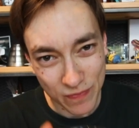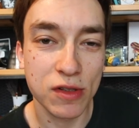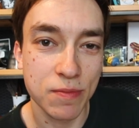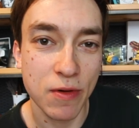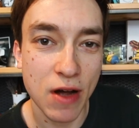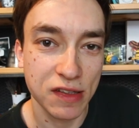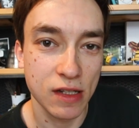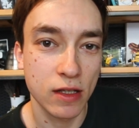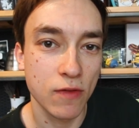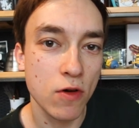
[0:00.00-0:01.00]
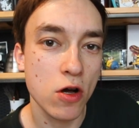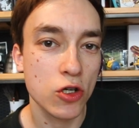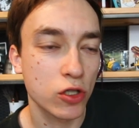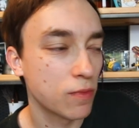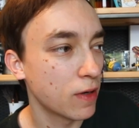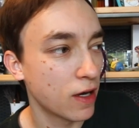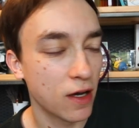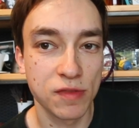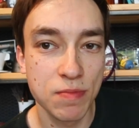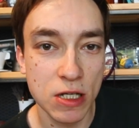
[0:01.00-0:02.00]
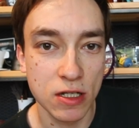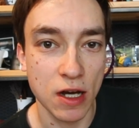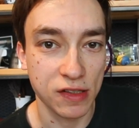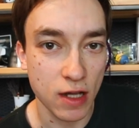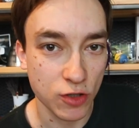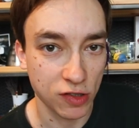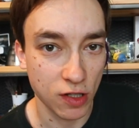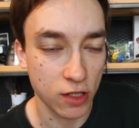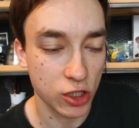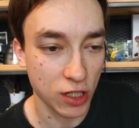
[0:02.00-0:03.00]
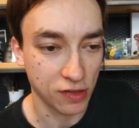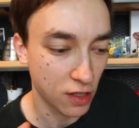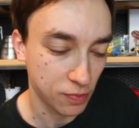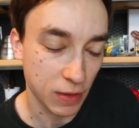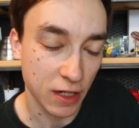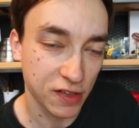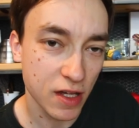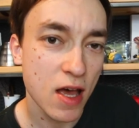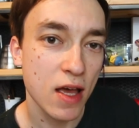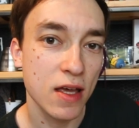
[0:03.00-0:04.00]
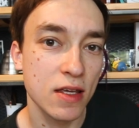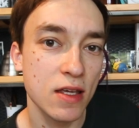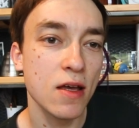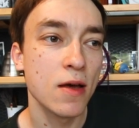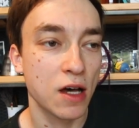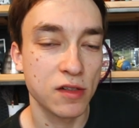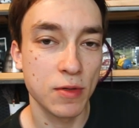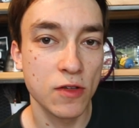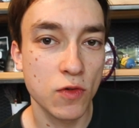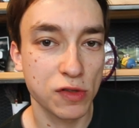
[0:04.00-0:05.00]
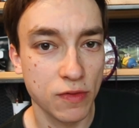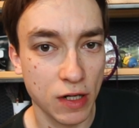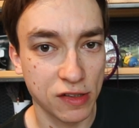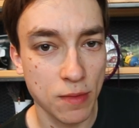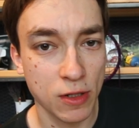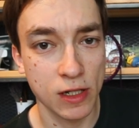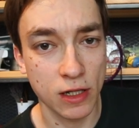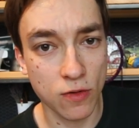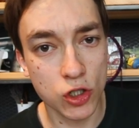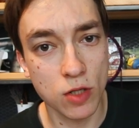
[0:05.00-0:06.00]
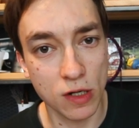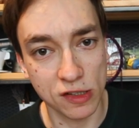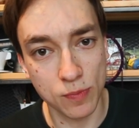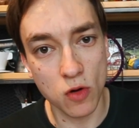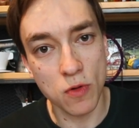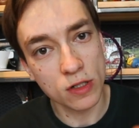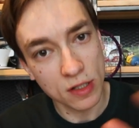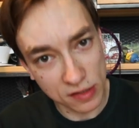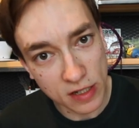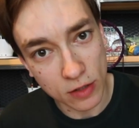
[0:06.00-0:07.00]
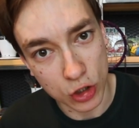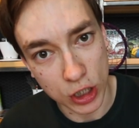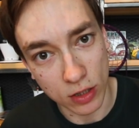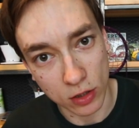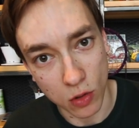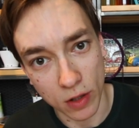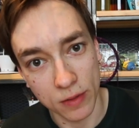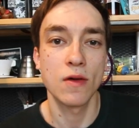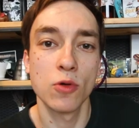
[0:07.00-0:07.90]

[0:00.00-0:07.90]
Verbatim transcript: Он запивается для того, чтобы сбить оставшуюся часть эспрессо и освободить вкусовые рецепторы для того, чтобы распробовать следующий глоток.